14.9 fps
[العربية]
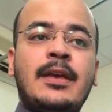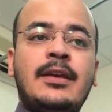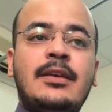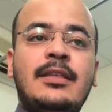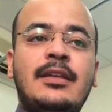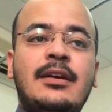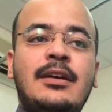
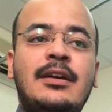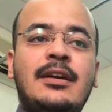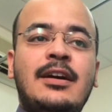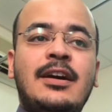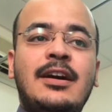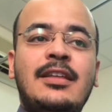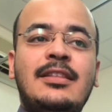إذا
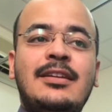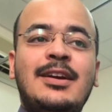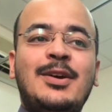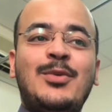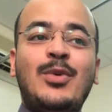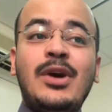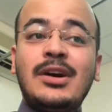
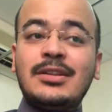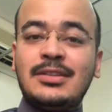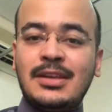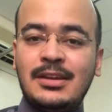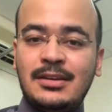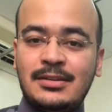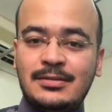أخذنا
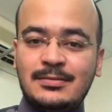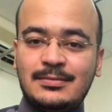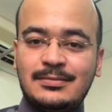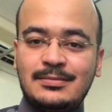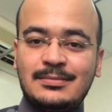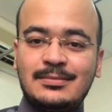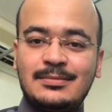وقتا
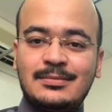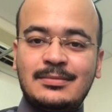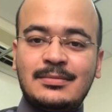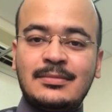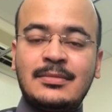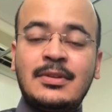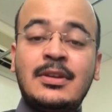
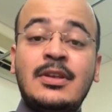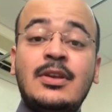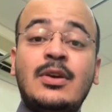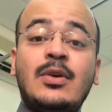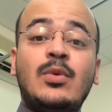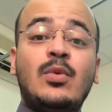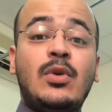
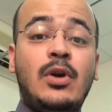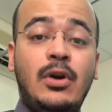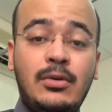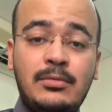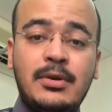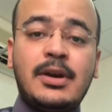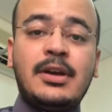
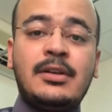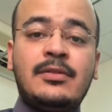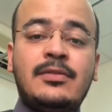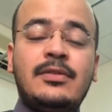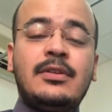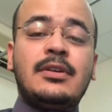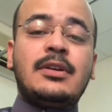وعمقا
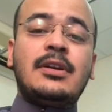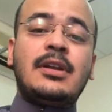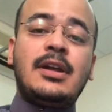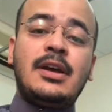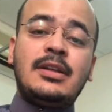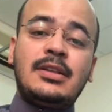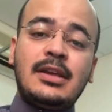في
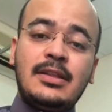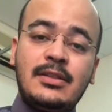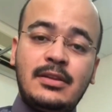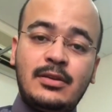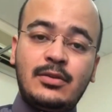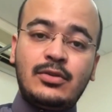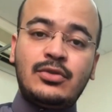قراءة
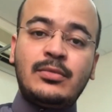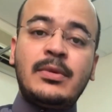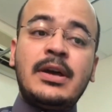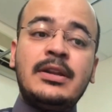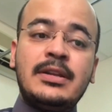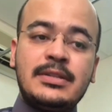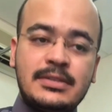هذه الكتب
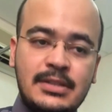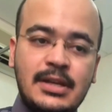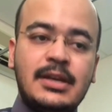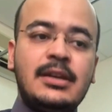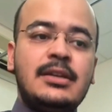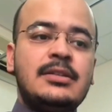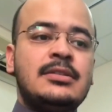أن
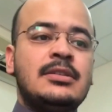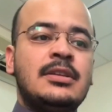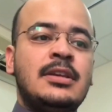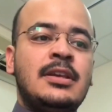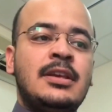نستخلص